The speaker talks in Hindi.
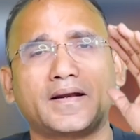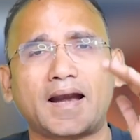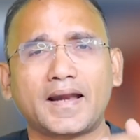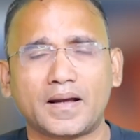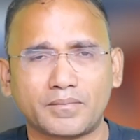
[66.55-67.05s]

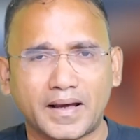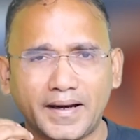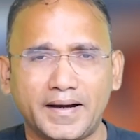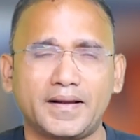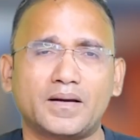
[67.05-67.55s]
कार्ड हमारे
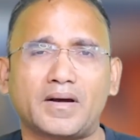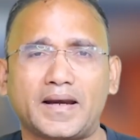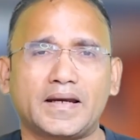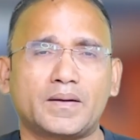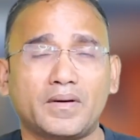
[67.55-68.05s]
इंडियन
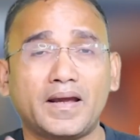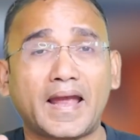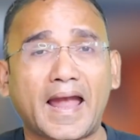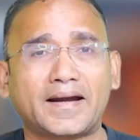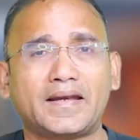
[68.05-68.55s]
मार्केट में
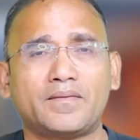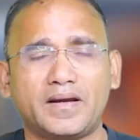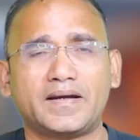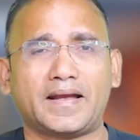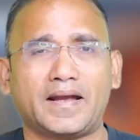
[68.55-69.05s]
एक्टिवेट